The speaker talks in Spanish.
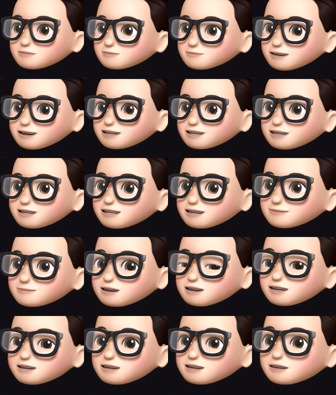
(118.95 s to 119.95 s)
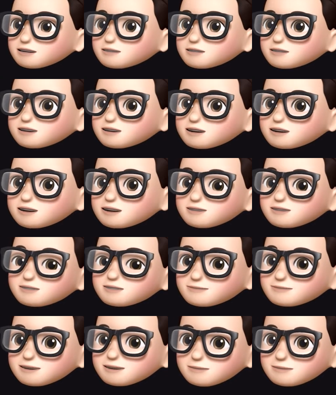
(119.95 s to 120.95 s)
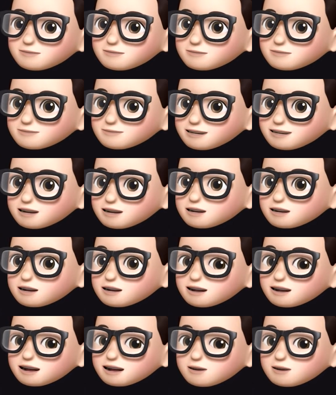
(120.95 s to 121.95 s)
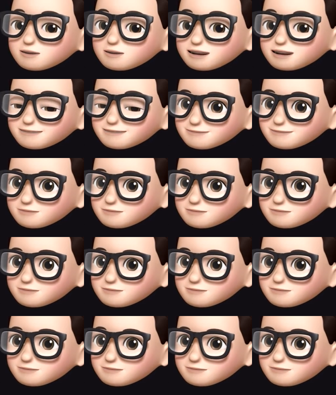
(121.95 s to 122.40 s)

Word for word: precisamente lo que he descomprimido ahora